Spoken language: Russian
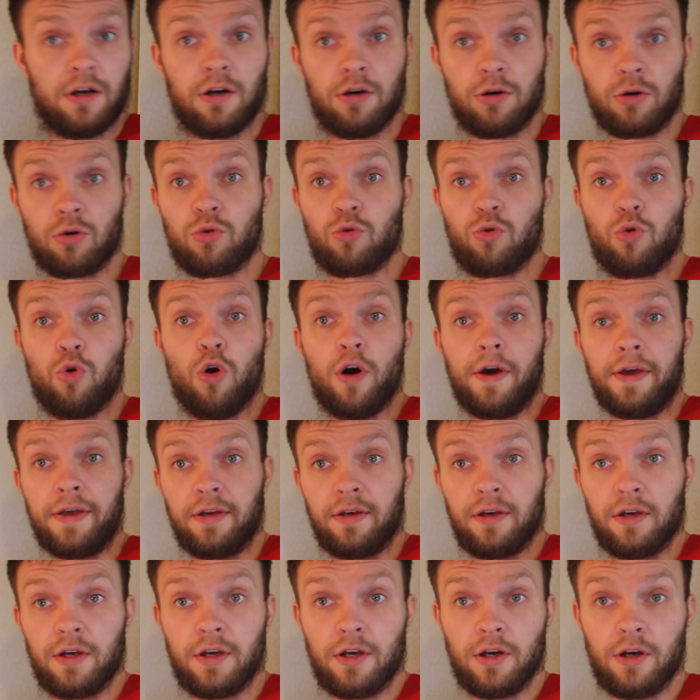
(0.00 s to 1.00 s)

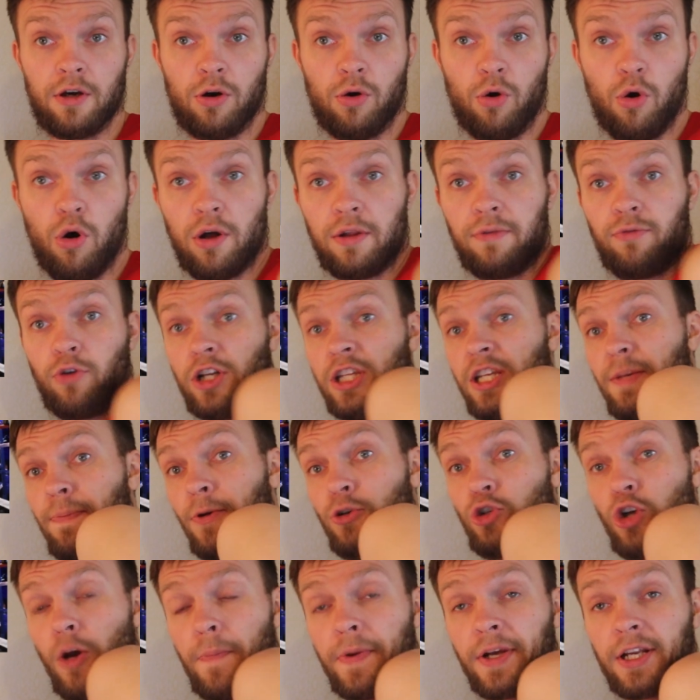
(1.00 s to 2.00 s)
рукой он вроде
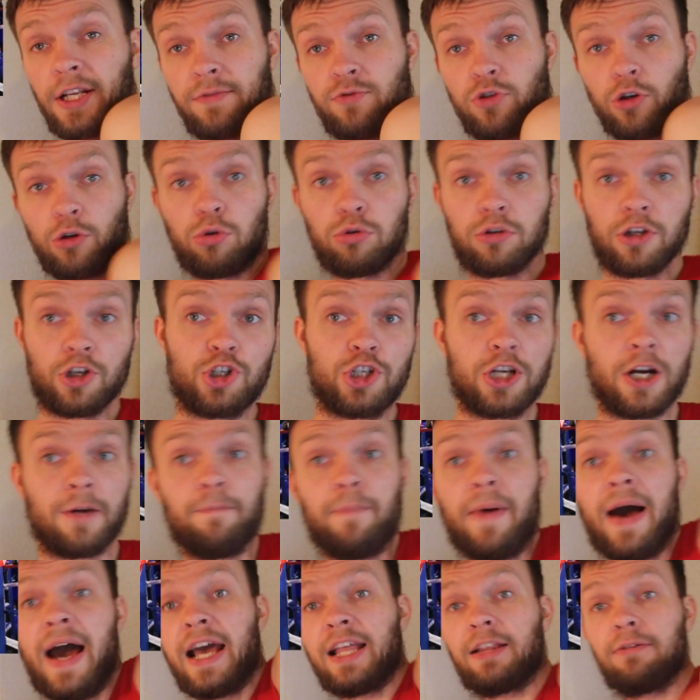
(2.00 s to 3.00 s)
плечом прикрыт, все круто,
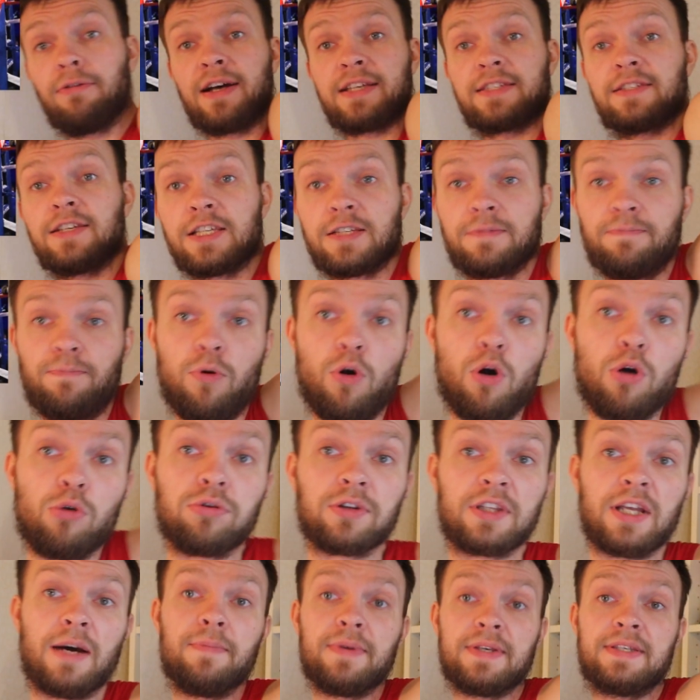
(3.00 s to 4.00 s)
черпает вас и
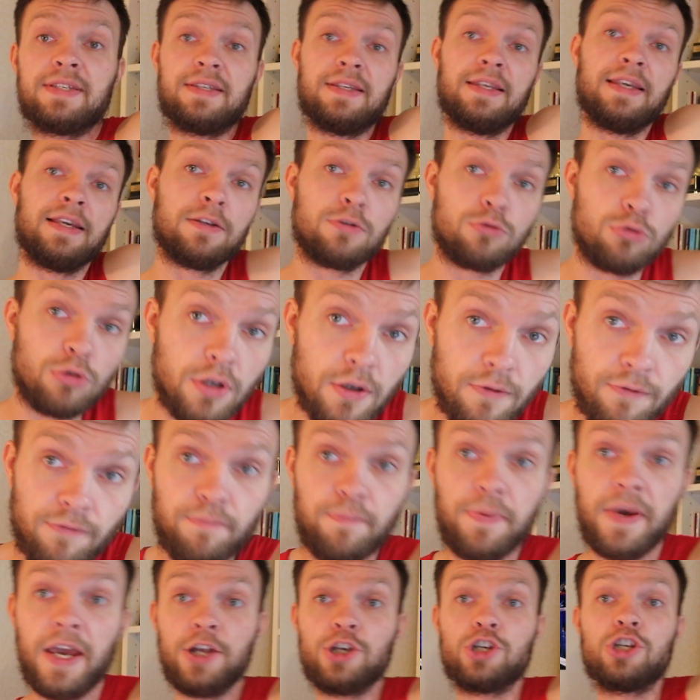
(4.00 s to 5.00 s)
сбоку, там, и снизу, и
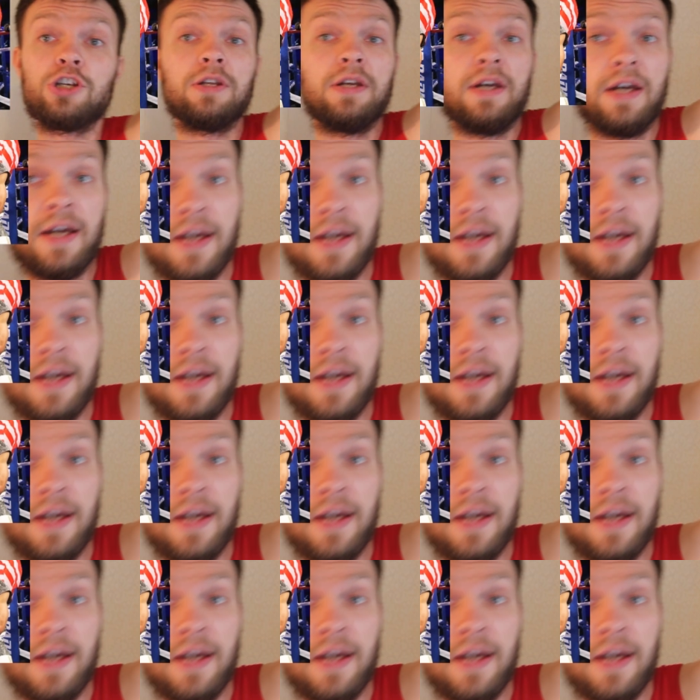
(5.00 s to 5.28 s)
в печень,